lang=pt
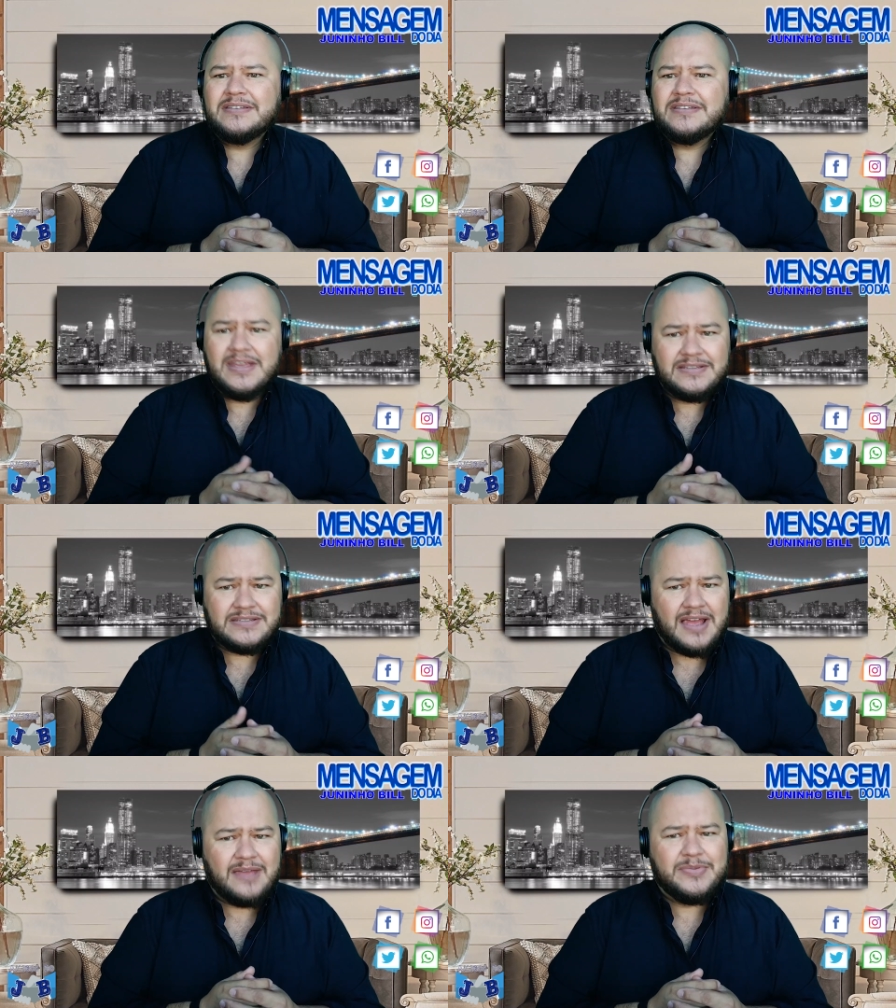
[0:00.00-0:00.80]
Quem
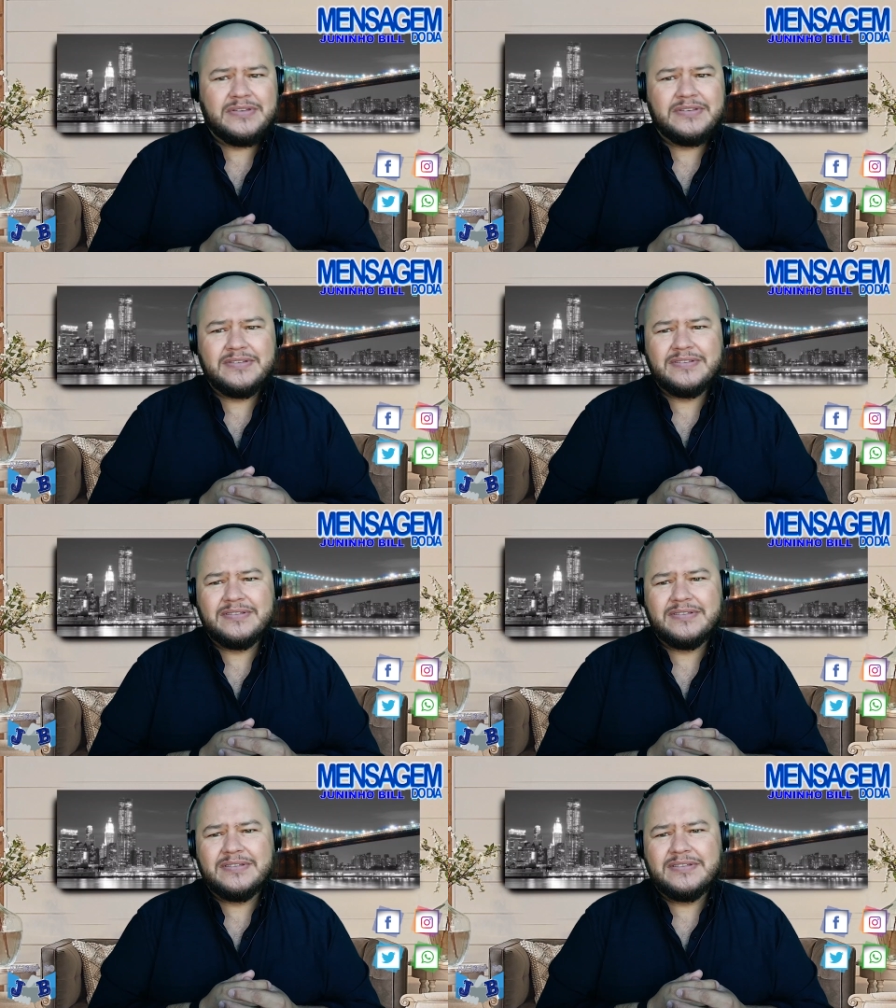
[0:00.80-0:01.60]
sabe?
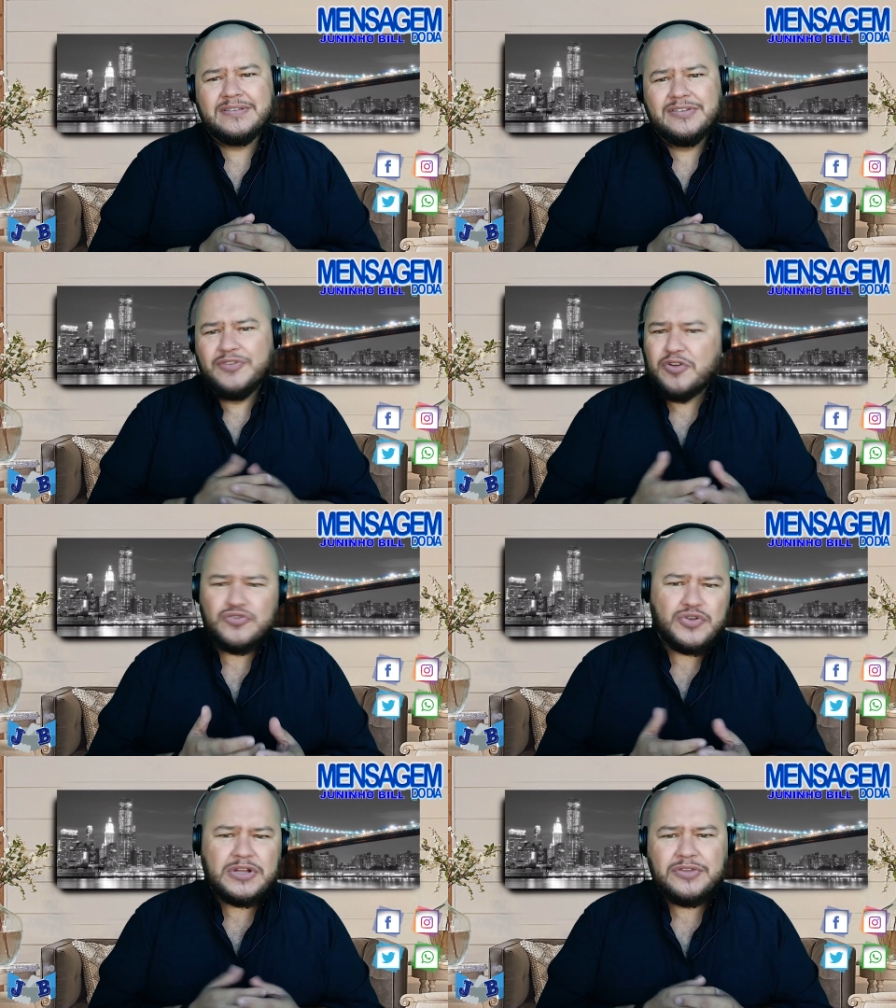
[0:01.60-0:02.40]
Ficou
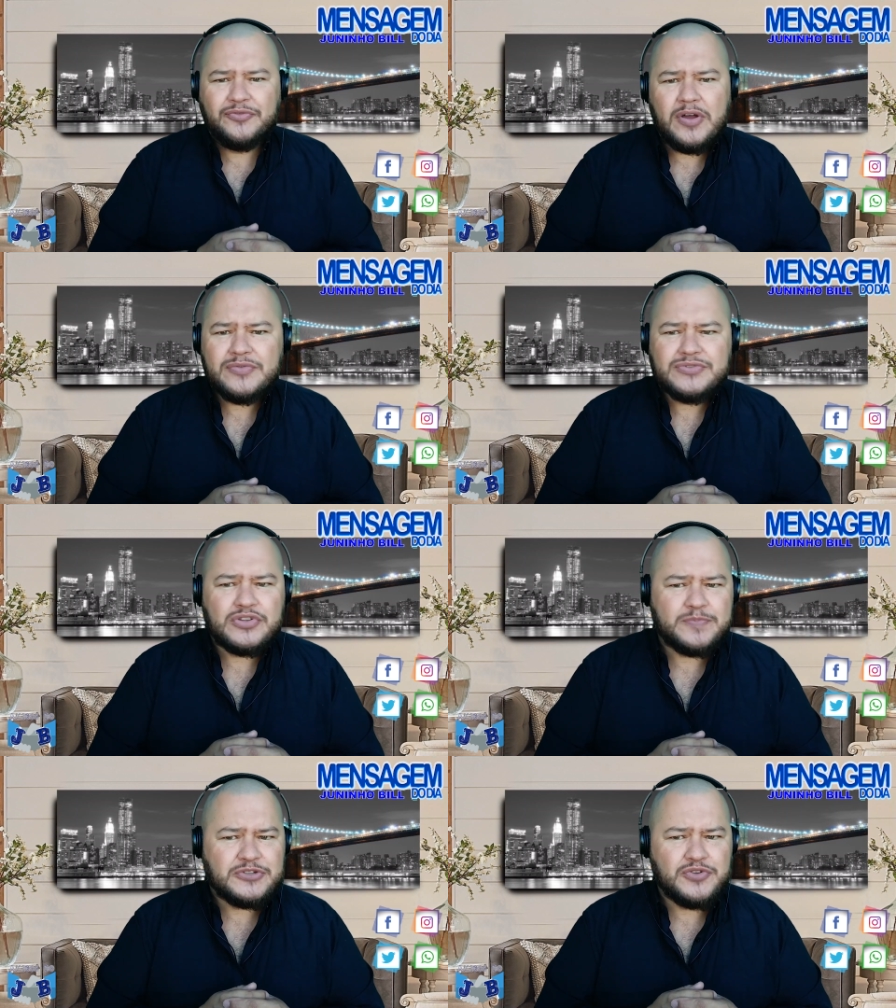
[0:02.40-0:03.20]
jogando fora os seus
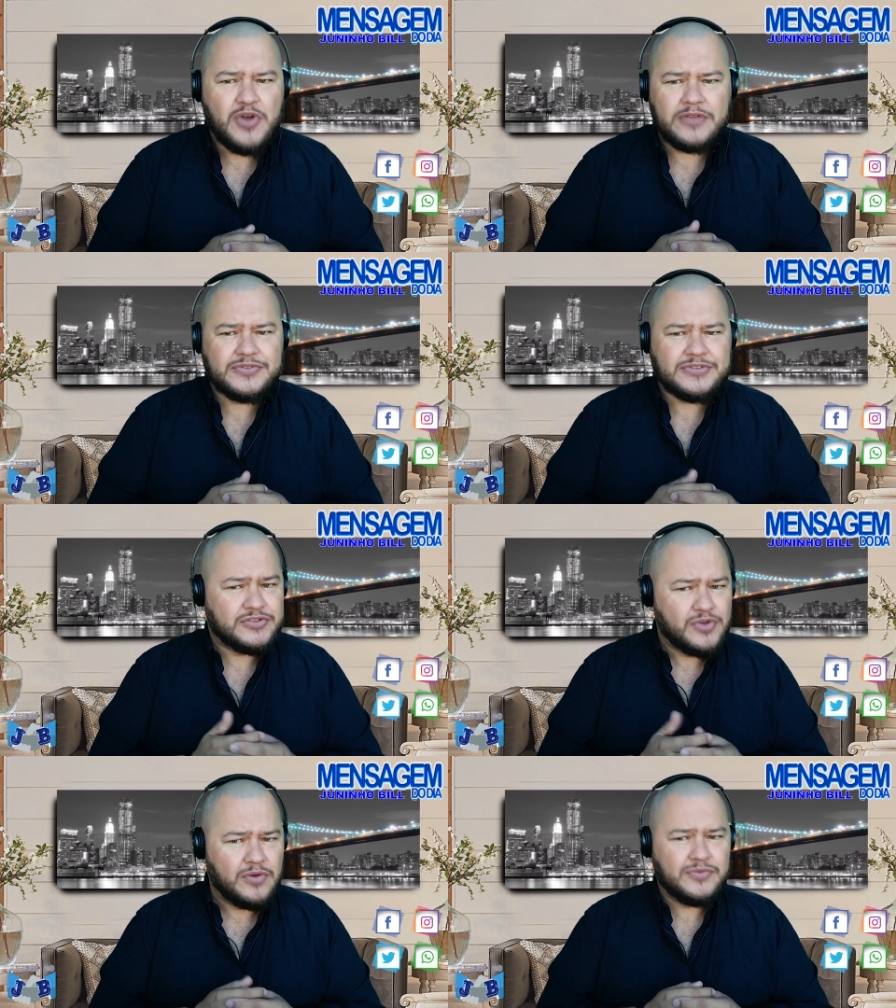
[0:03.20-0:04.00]
preciosos
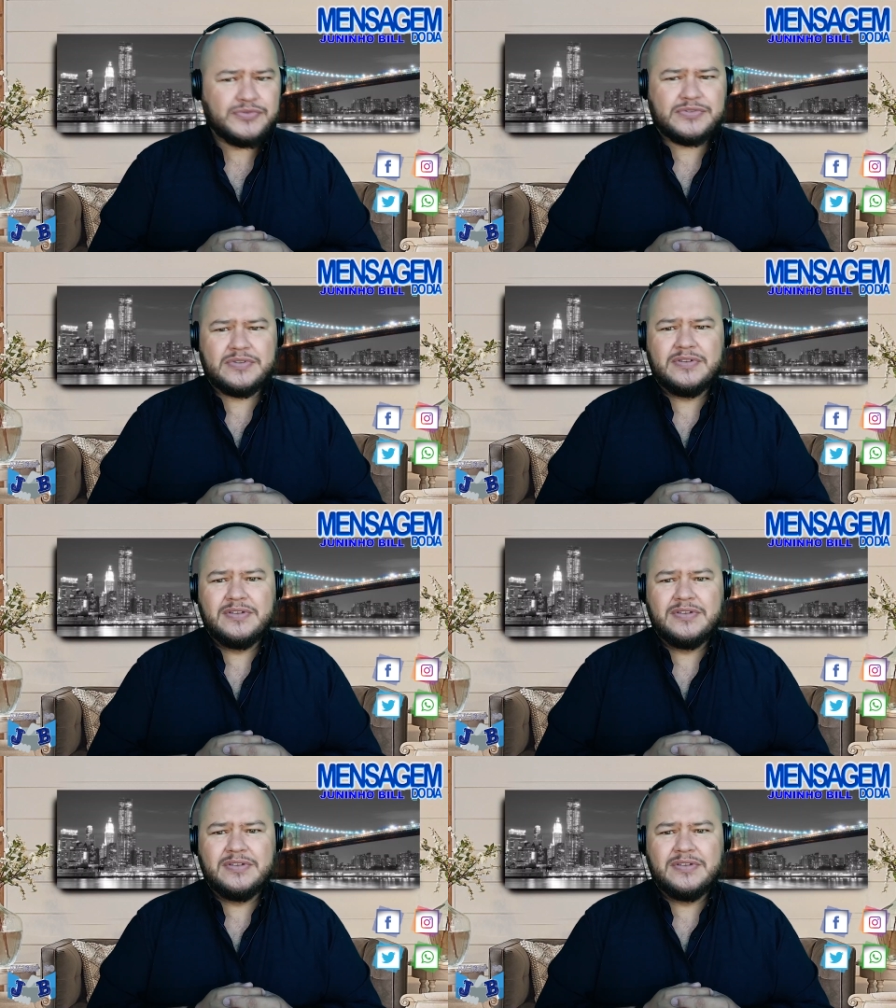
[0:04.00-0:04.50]
tesouros